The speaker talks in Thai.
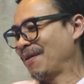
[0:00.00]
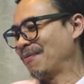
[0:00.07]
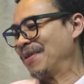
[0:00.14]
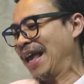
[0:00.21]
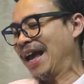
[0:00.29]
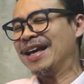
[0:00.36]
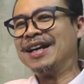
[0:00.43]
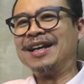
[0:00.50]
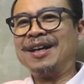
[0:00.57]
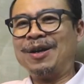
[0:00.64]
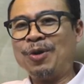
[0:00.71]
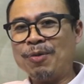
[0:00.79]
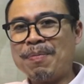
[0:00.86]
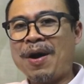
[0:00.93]
ไรแบบเนี้ย
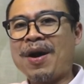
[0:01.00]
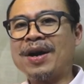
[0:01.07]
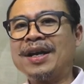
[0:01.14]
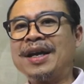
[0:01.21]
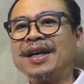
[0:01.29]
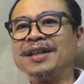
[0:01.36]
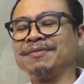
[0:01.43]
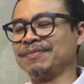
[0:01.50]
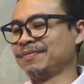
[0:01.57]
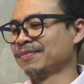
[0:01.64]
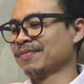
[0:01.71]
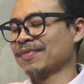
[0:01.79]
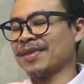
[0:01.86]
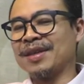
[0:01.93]
ลุงบอกเลย
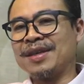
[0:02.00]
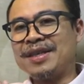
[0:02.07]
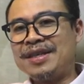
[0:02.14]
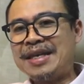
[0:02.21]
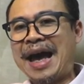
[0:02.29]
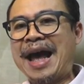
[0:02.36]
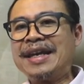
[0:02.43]
ให